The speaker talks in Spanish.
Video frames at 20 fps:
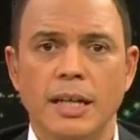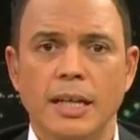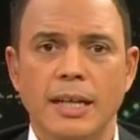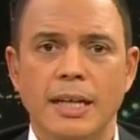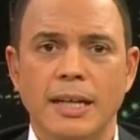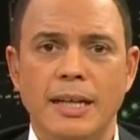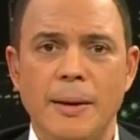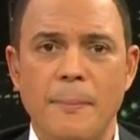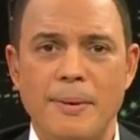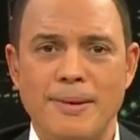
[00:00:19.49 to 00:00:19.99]

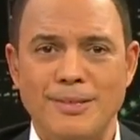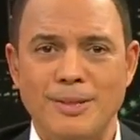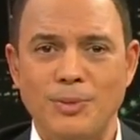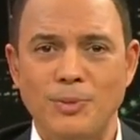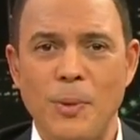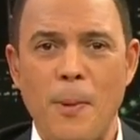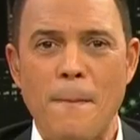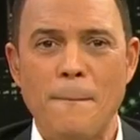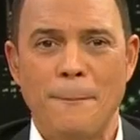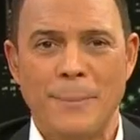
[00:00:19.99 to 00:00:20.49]
Eh, le
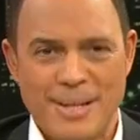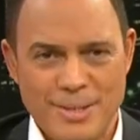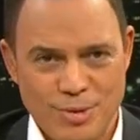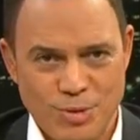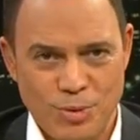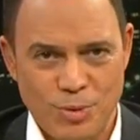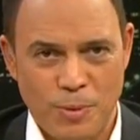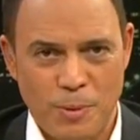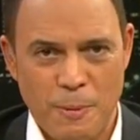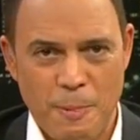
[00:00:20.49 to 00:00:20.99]
presento en
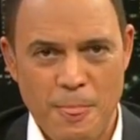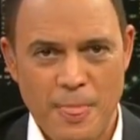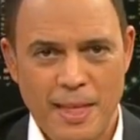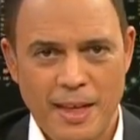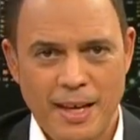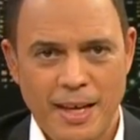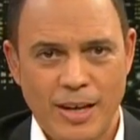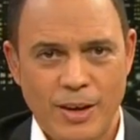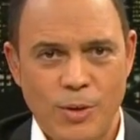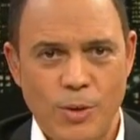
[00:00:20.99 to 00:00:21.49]
verso
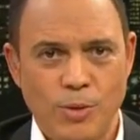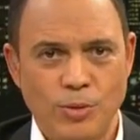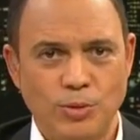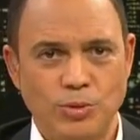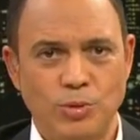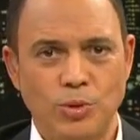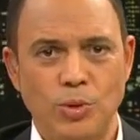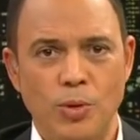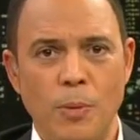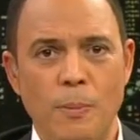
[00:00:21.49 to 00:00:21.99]

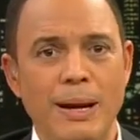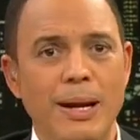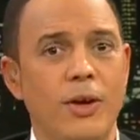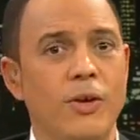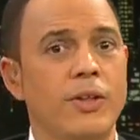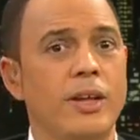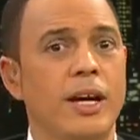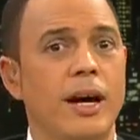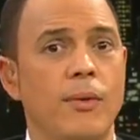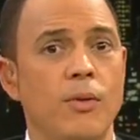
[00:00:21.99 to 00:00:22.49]
con su
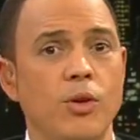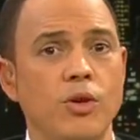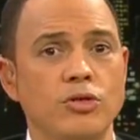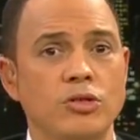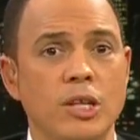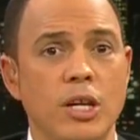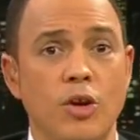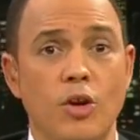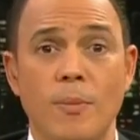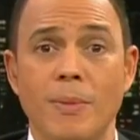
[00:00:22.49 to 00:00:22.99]
melódica
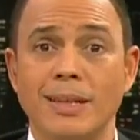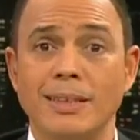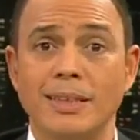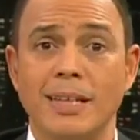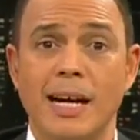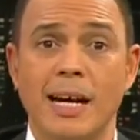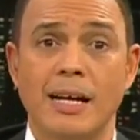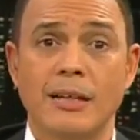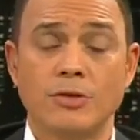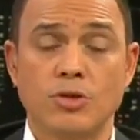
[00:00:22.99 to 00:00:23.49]
voz y
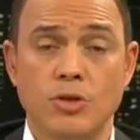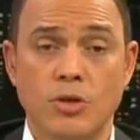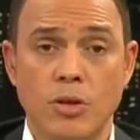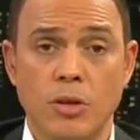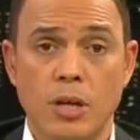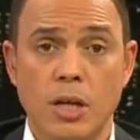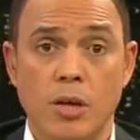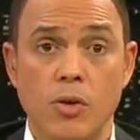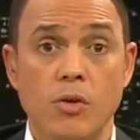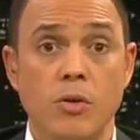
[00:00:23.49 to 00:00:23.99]
románticas canciones,